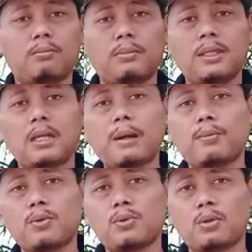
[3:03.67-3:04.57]

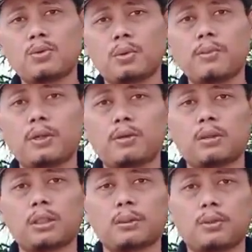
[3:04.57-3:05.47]
Menyerap unsur-unsur mikro
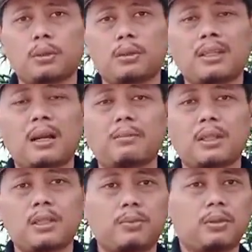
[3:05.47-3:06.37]
tersebut, karam
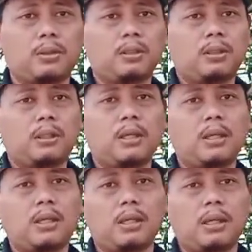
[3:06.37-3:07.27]
tersebut.
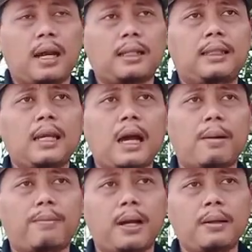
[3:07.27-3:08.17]

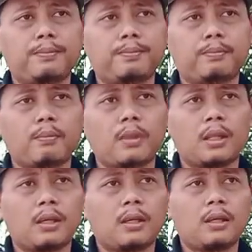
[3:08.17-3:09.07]
Artinya apa?
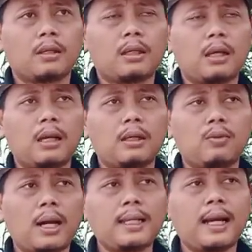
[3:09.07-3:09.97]

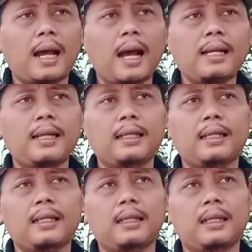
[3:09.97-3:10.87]
Kandungan yang ada
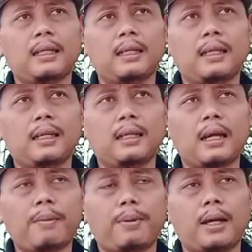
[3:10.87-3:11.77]
di
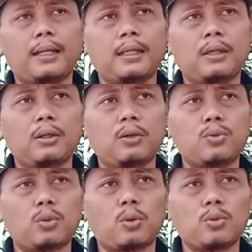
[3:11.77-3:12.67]
apa di
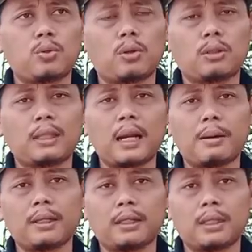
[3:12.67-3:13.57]
unsur-unsur
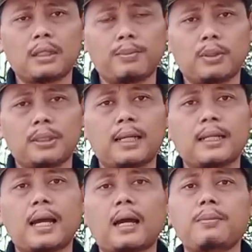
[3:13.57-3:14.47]
tanaman tersebut
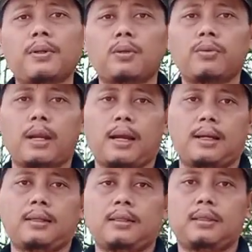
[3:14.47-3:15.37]
jadinya akan berkurang
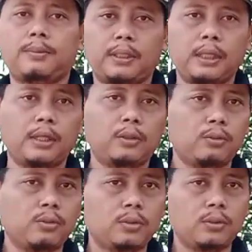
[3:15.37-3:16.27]
seperti
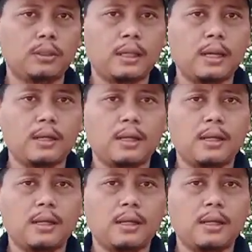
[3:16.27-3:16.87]
itu ya